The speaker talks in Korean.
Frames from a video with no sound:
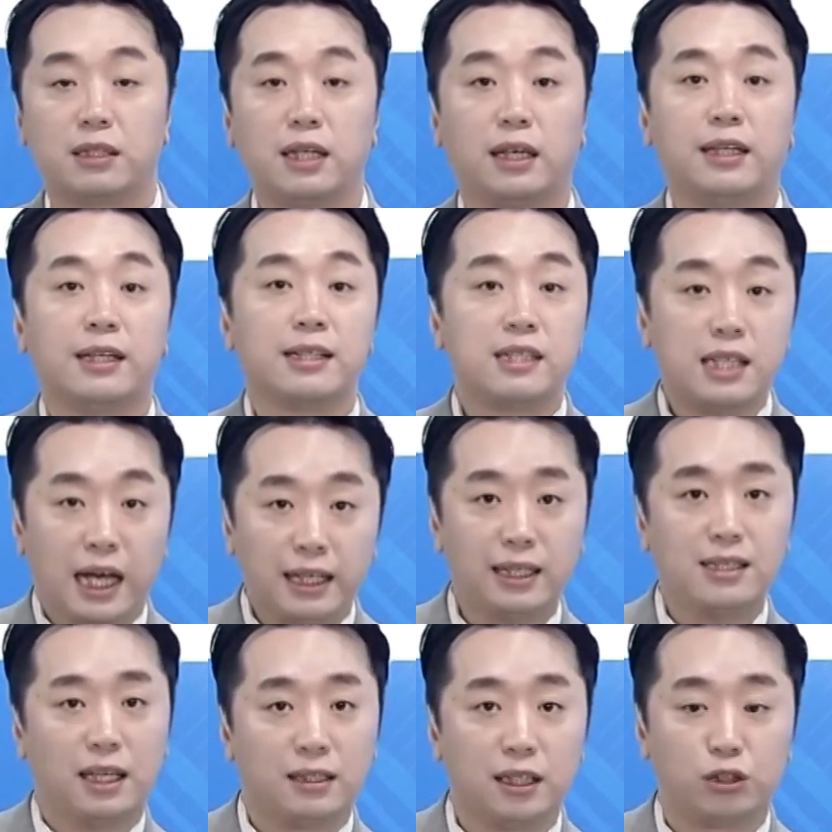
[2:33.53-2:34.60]
그냥
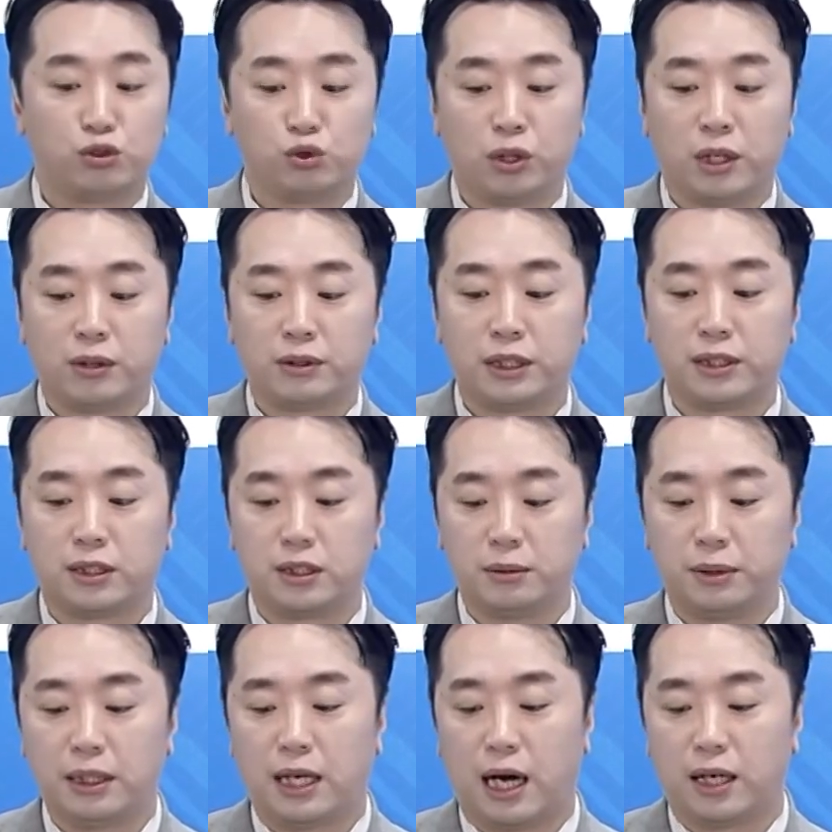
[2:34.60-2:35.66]
싸게 사는 게 중요한 건데
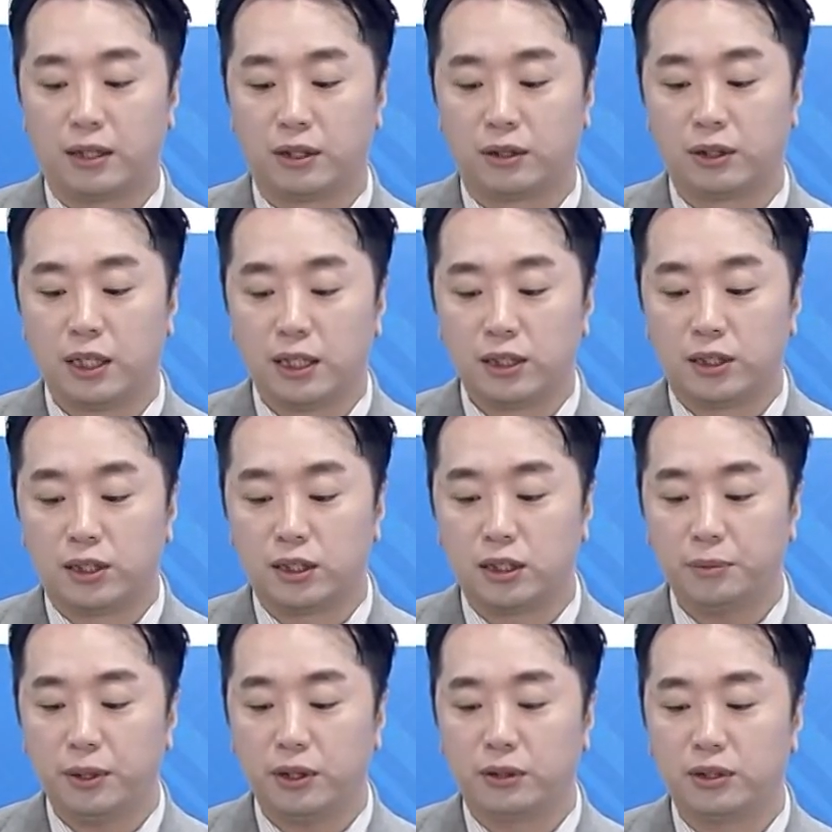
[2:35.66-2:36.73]
지금 이 가격,
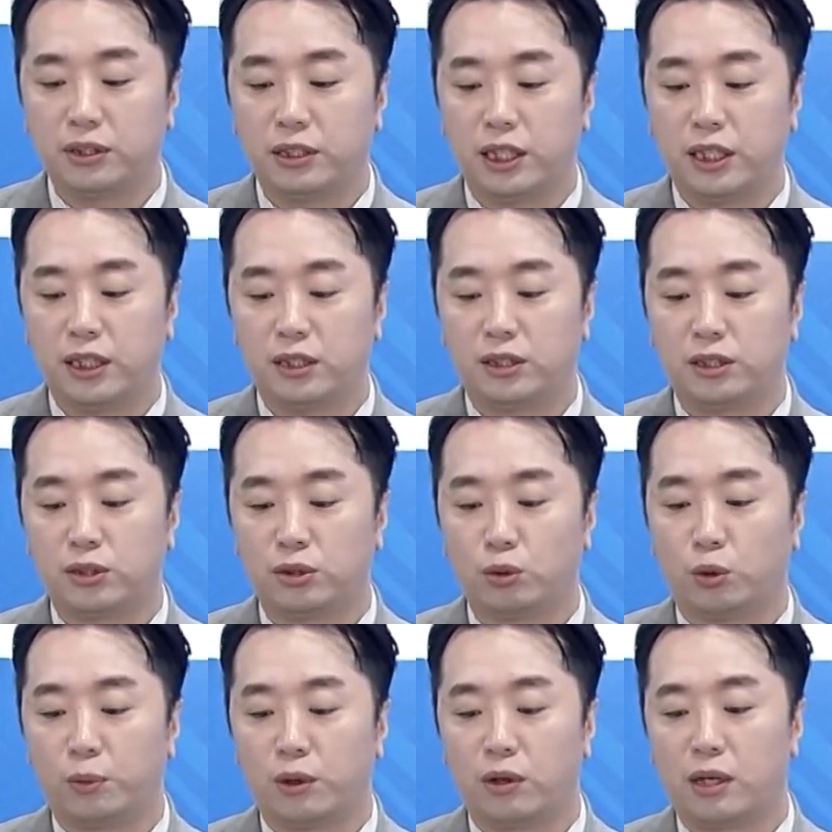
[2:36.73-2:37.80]
지금의 현재 이
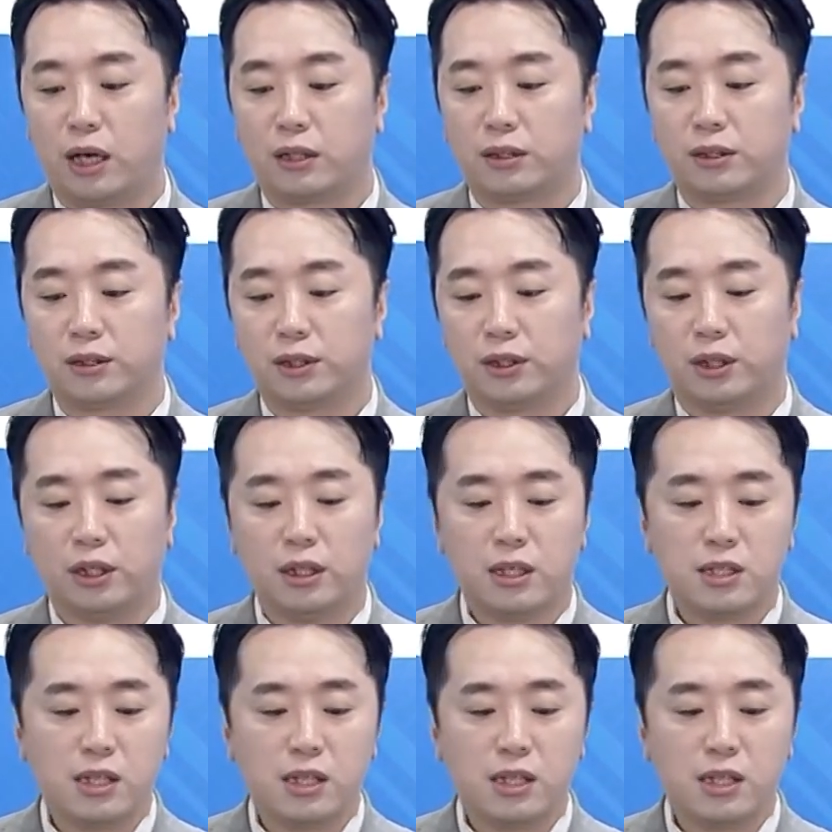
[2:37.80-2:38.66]
7,500원 가격은요.